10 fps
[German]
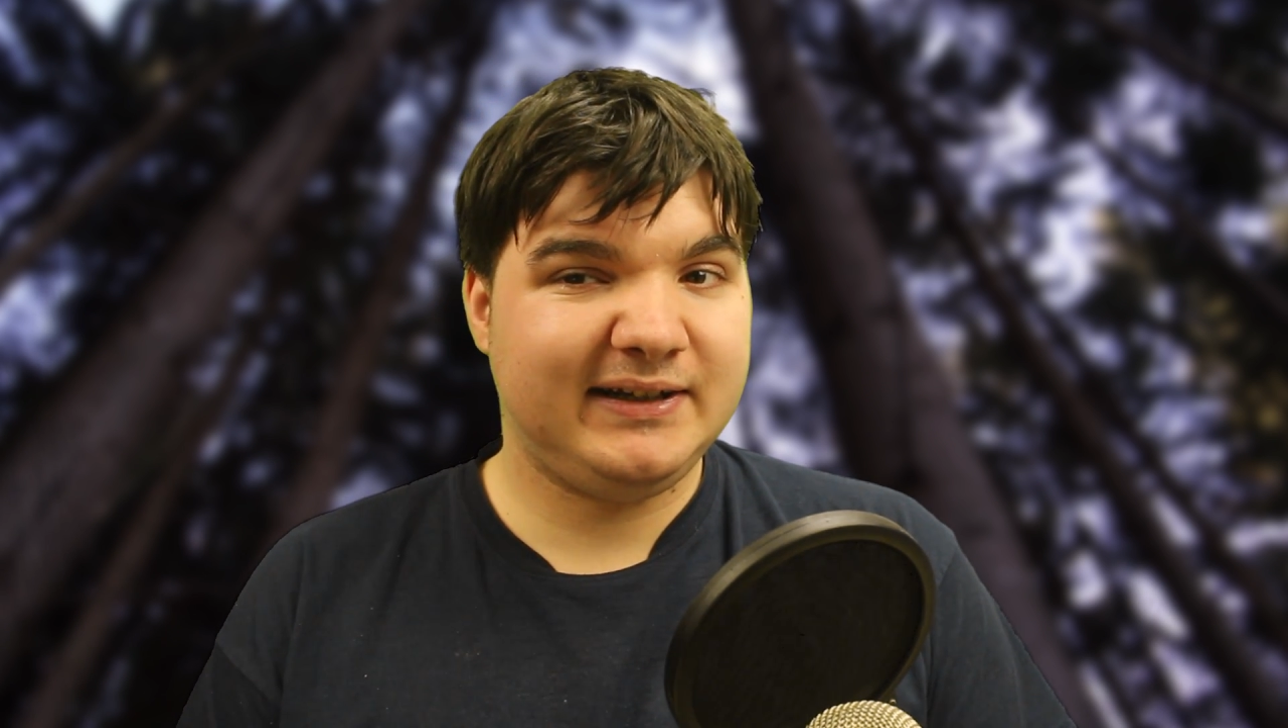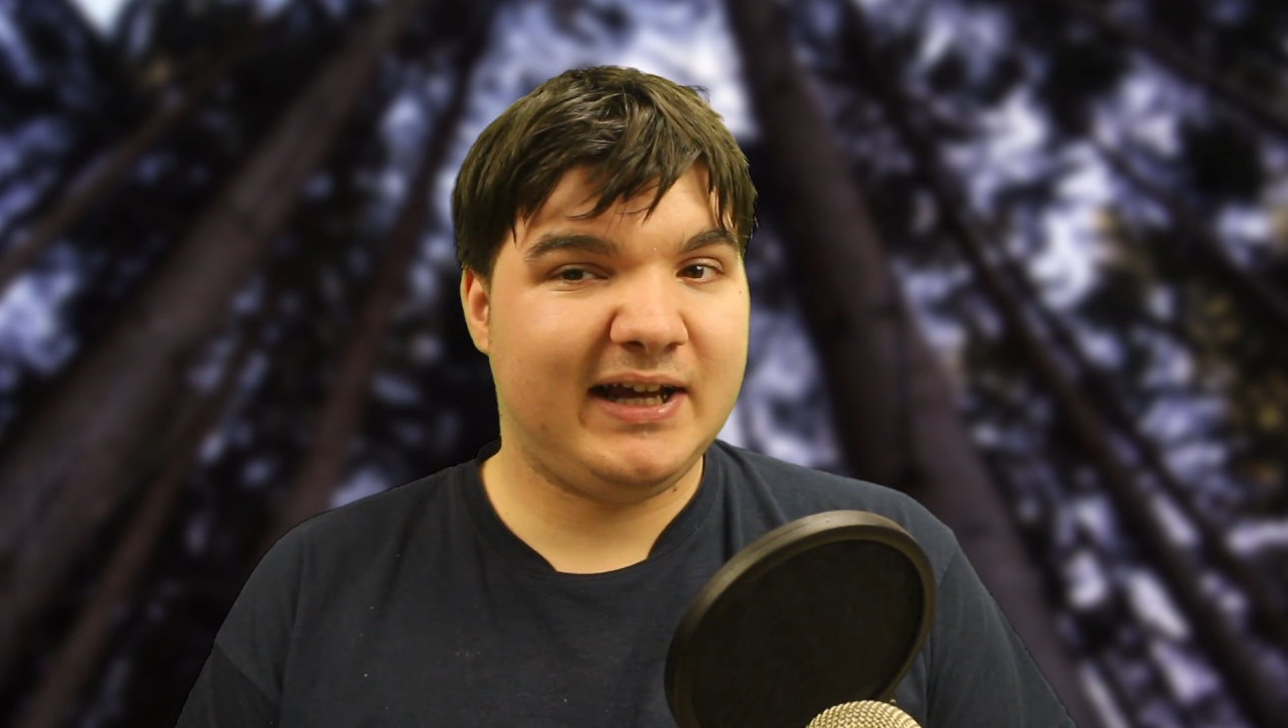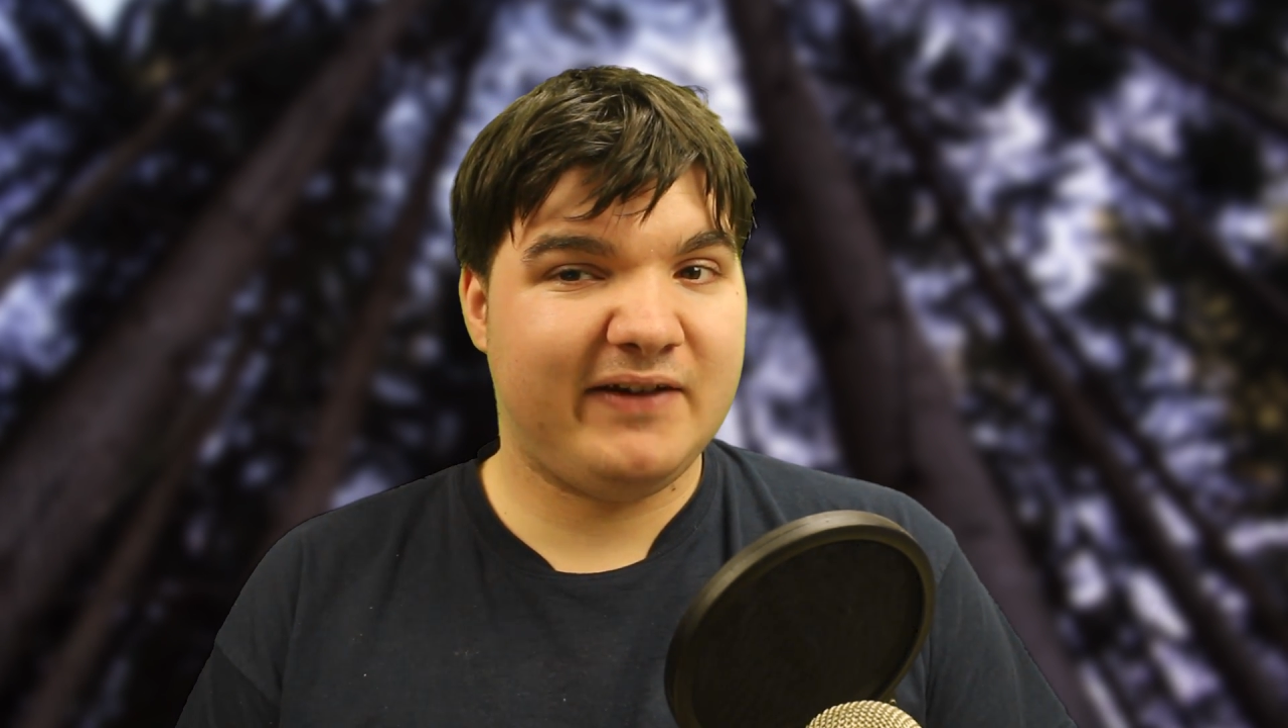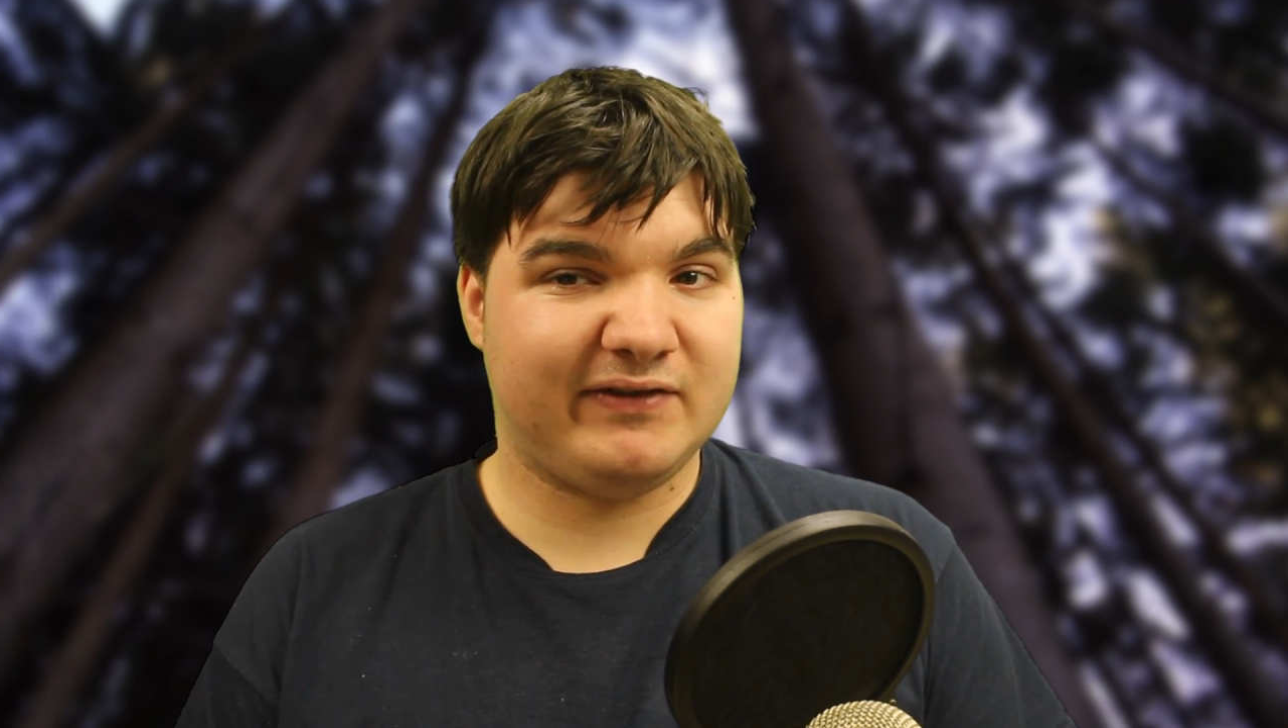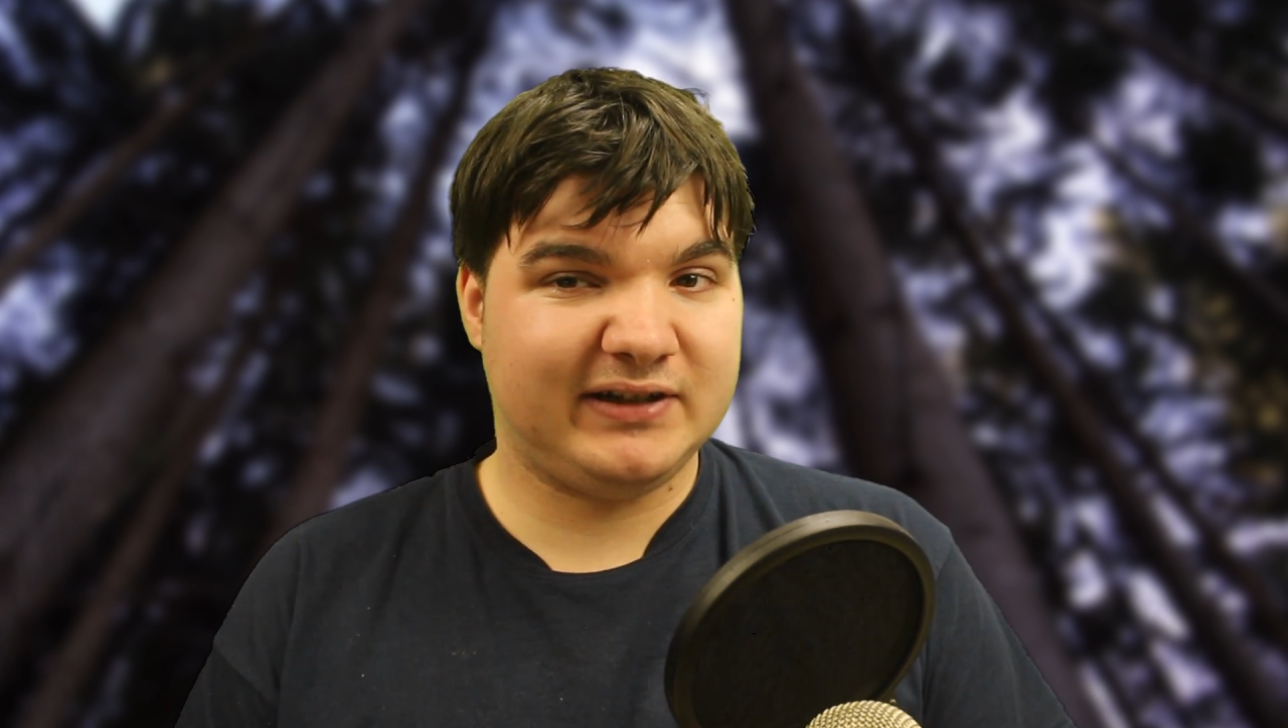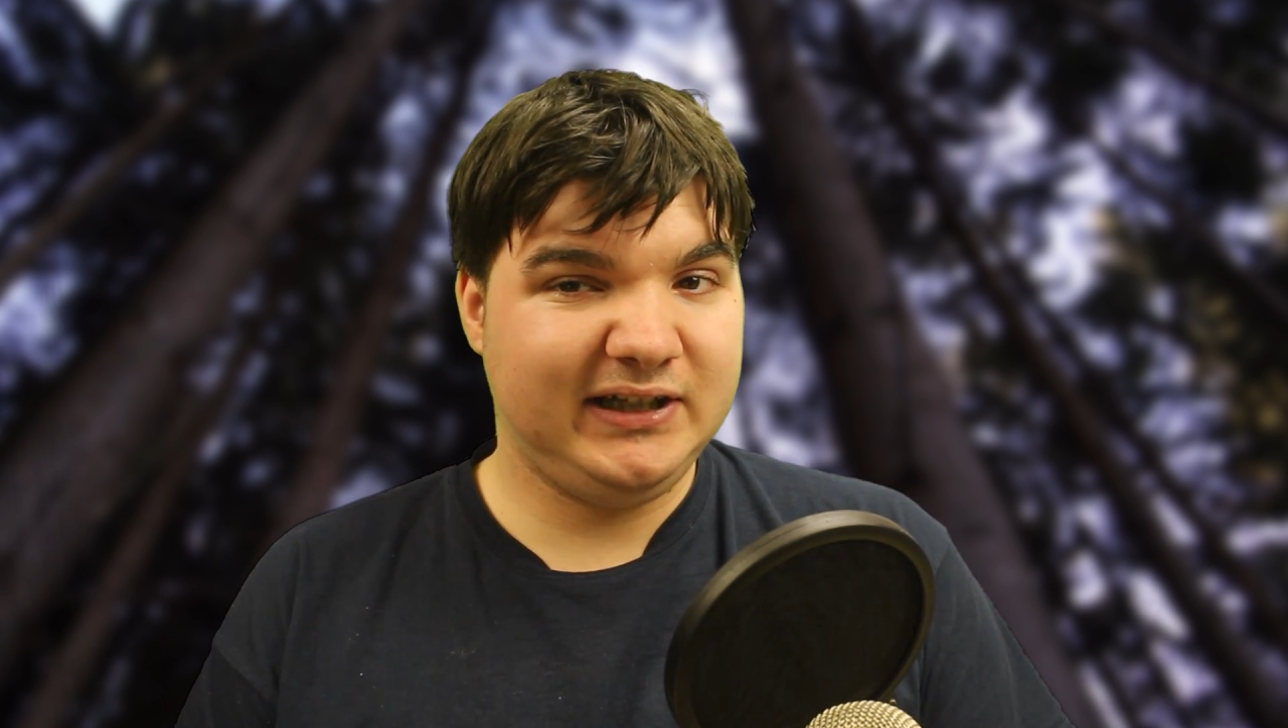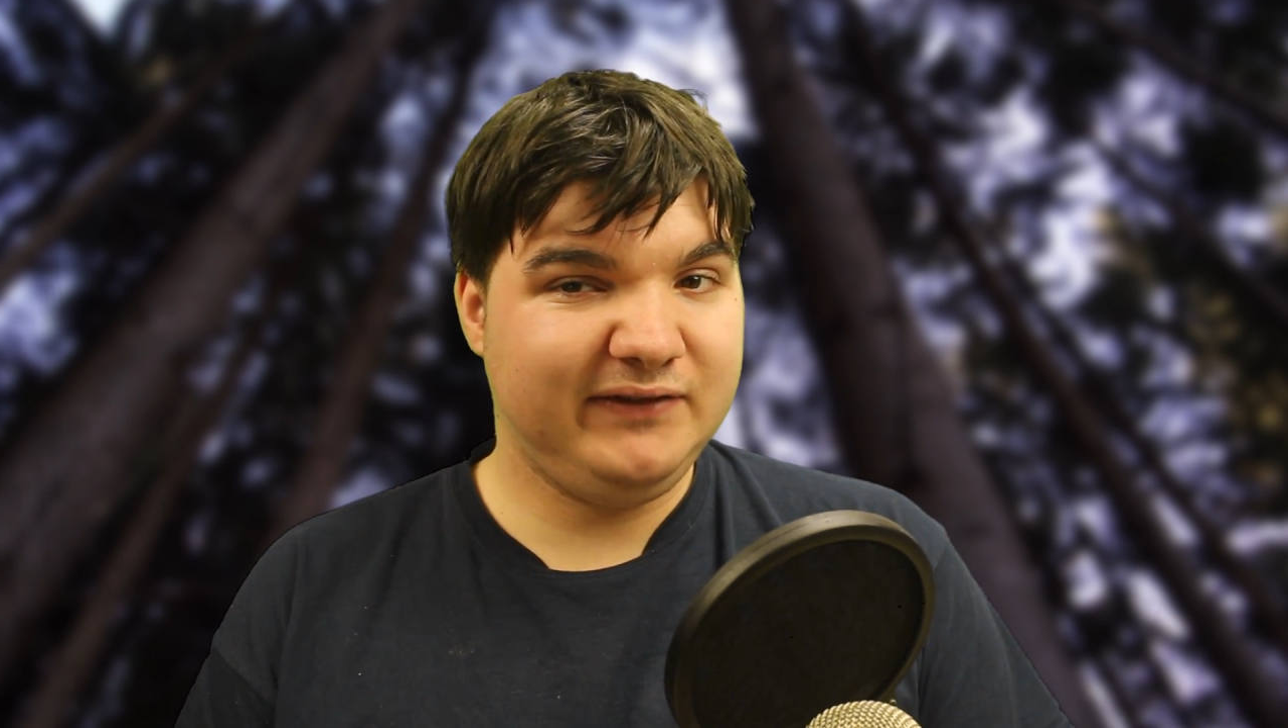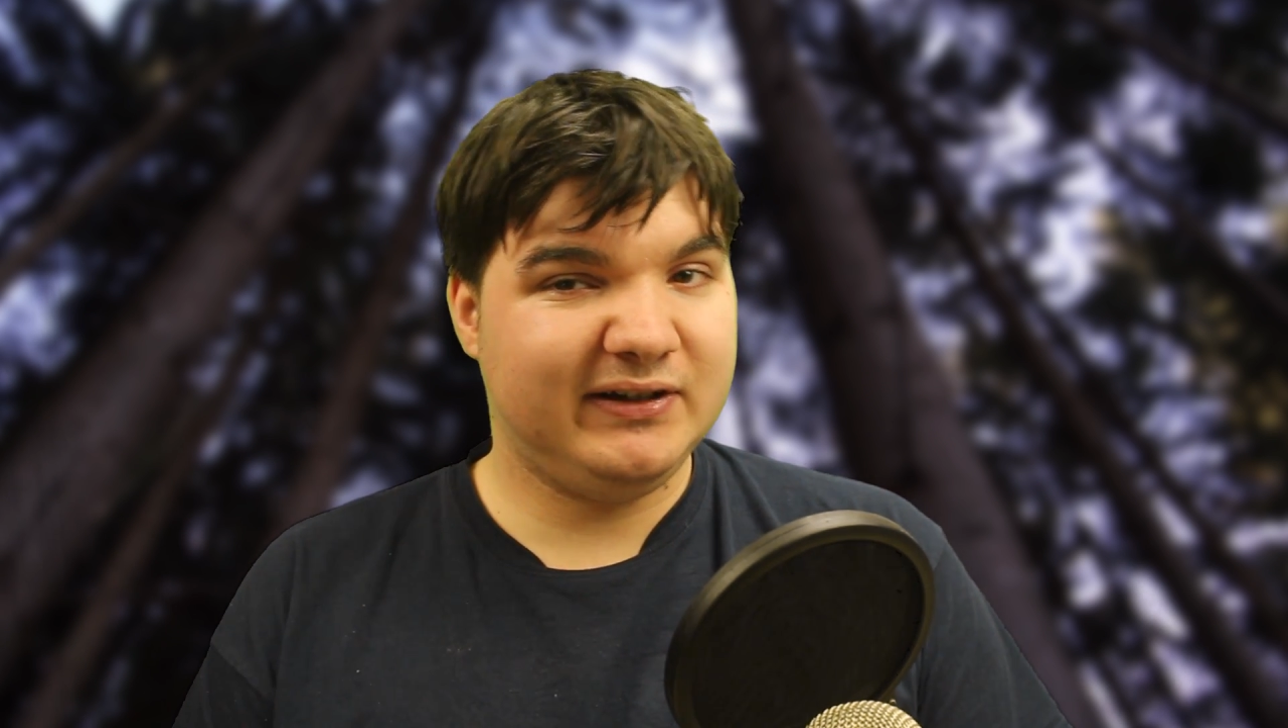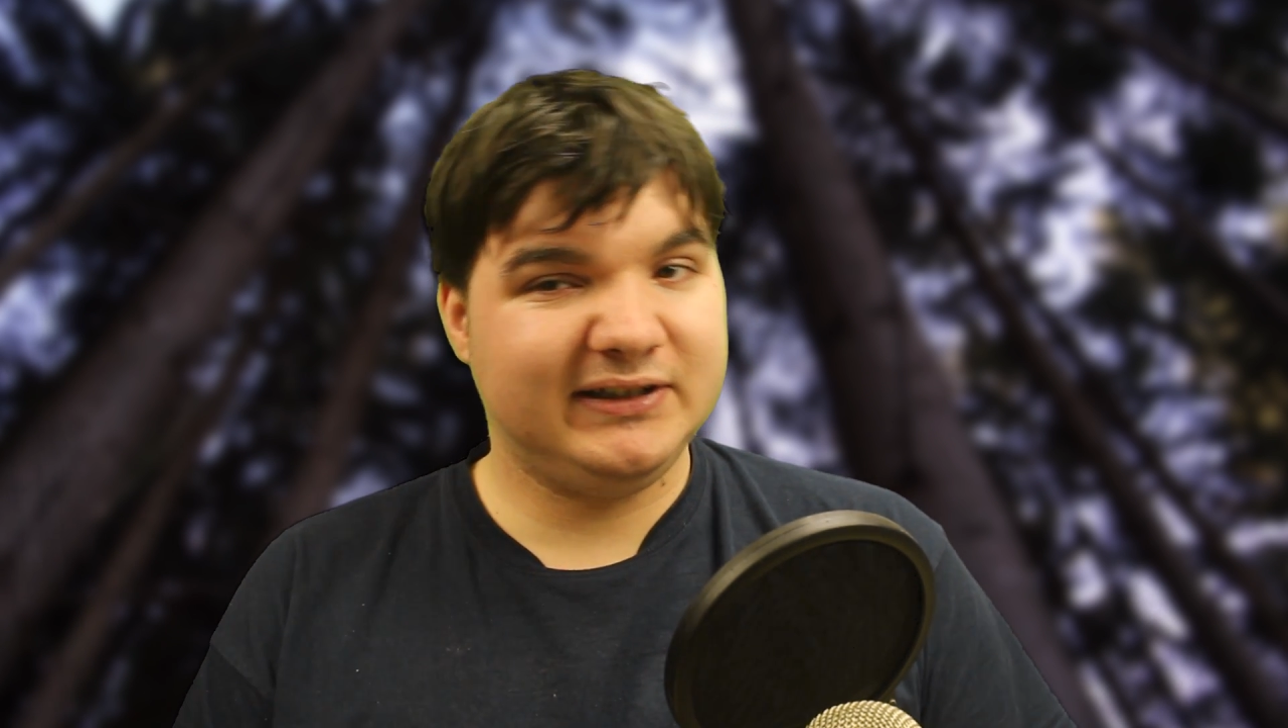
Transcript: sehr effektiver.